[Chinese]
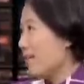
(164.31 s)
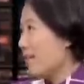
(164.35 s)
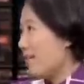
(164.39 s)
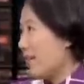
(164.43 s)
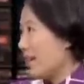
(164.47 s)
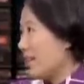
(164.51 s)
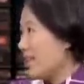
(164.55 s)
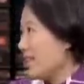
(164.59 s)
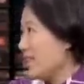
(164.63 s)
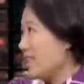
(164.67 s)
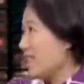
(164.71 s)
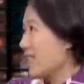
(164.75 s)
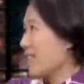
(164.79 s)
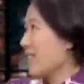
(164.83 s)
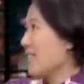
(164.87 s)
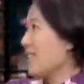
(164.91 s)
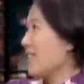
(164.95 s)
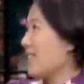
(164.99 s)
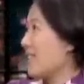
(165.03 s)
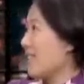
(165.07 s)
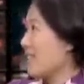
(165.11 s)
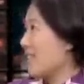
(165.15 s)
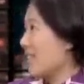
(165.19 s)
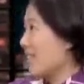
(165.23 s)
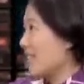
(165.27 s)
反正你可
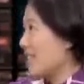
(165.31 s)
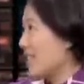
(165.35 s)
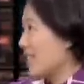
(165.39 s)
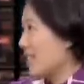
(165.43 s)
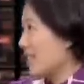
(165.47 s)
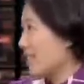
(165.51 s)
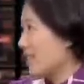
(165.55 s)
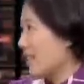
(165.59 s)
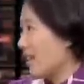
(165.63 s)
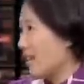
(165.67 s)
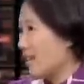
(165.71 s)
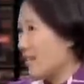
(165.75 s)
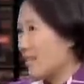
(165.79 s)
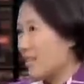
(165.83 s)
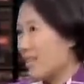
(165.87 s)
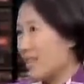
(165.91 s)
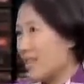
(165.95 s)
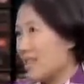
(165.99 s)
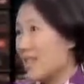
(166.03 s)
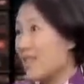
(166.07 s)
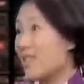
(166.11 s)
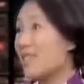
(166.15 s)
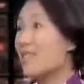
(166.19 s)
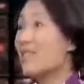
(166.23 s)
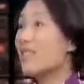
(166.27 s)
以借债借得到，
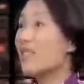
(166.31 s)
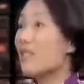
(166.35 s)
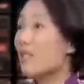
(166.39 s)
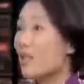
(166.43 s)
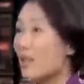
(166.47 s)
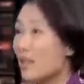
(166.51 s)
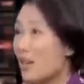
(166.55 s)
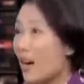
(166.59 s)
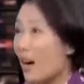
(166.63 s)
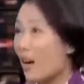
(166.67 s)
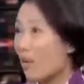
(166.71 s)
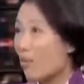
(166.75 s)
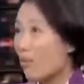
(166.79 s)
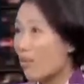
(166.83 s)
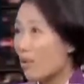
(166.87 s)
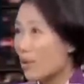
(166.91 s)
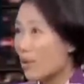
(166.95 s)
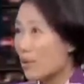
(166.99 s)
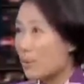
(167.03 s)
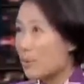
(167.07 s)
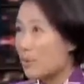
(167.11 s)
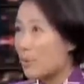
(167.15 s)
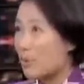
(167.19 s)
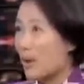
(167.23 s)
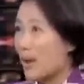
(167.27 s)
大家日子都很好过，
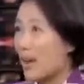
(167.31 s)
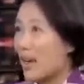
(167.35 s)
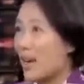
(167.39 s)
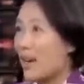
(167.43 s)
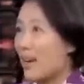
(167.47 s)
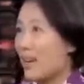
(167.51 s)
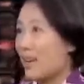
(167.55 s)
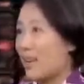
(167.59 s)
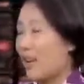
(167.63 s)
对不对？